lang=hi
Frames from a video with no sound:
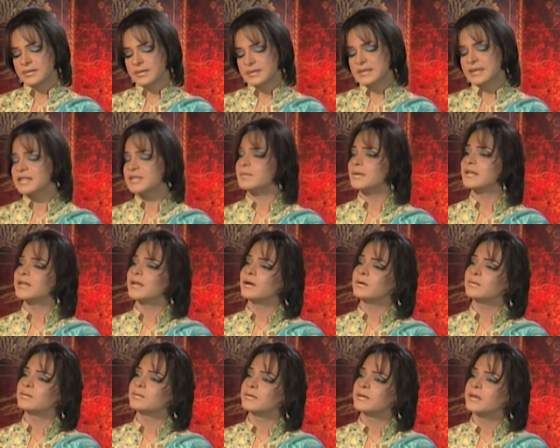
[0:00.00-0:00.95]
सच
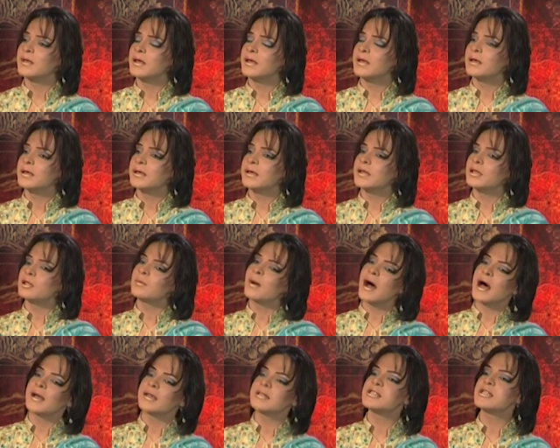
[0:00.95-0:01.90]
बताओ कि
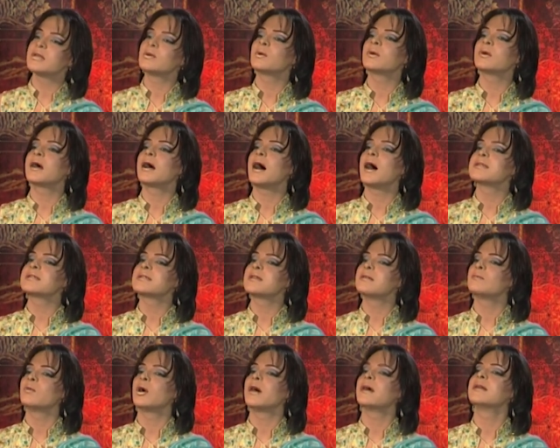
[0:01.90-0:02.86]
तुम्हारे शेरों का
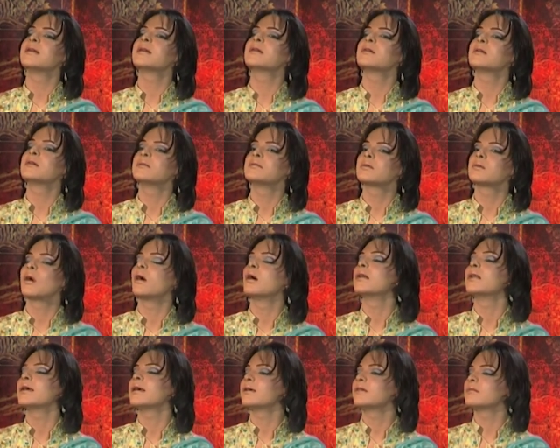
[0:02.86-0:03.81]
असल महरक
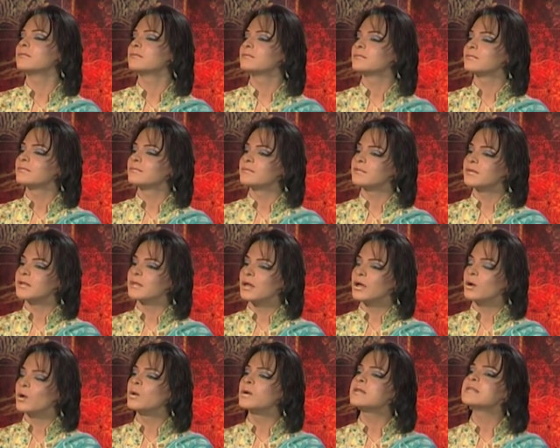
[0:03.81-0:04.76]
कौन है
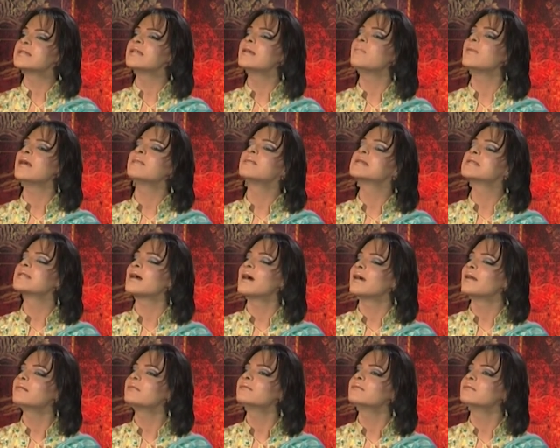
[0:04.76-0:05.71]
हुसन
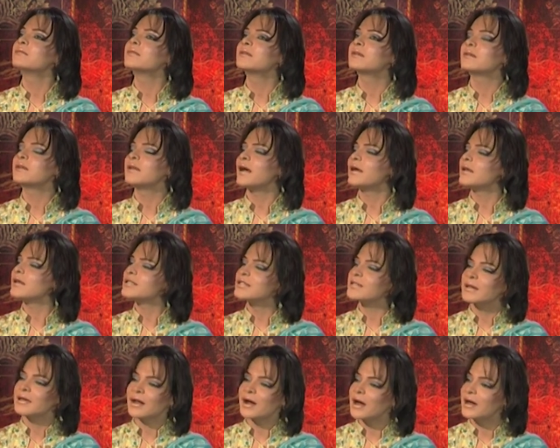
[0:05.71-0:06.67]
बेमिसाल या
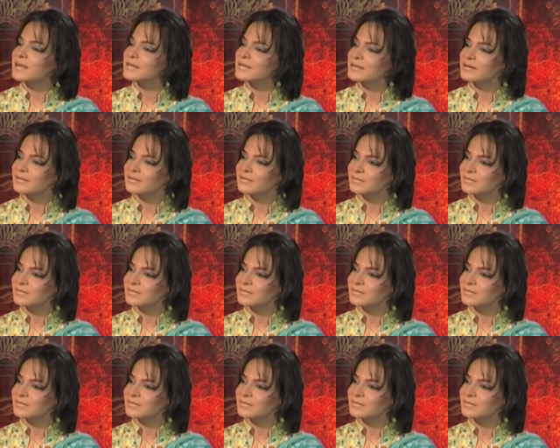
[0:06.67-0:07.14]
इश्क ला हासिल